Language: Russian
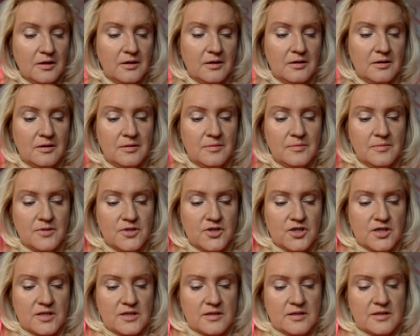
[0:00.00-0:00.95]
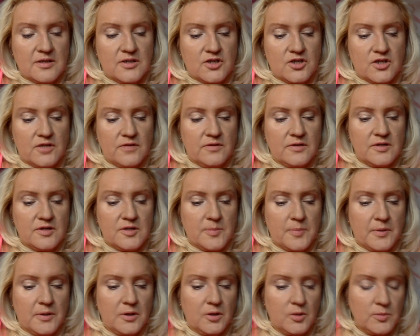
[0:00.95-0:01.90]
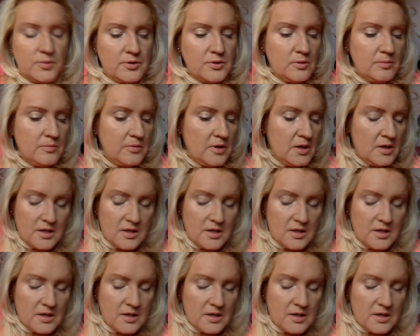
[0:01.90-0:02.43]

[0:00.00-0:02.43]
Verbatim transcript: А, сейчас кисточки вот эти пока уберем.